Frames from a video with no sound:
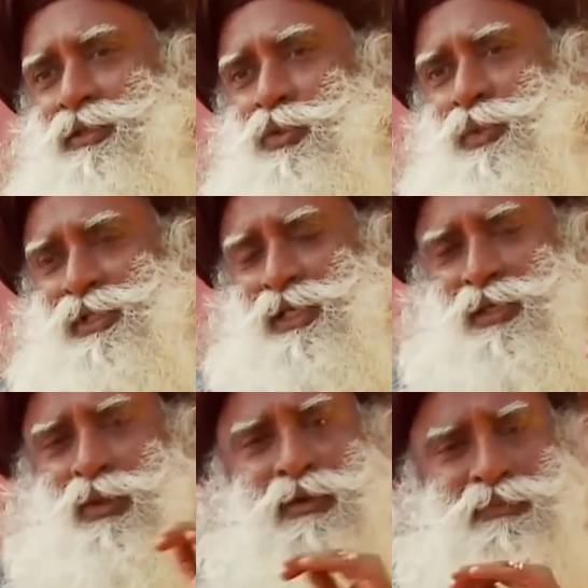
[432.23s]
आप खुद
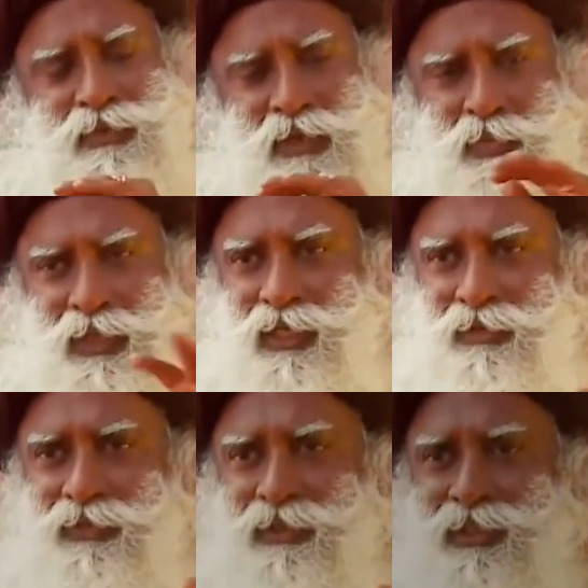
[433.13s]
को बिल्कुल फिट
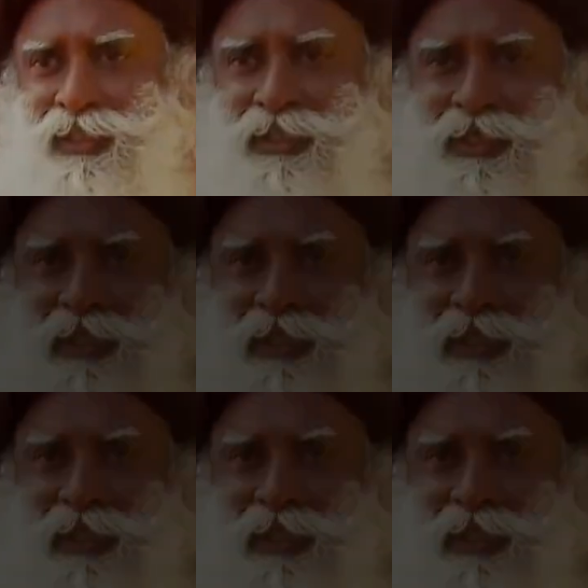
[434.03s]
पाएंगे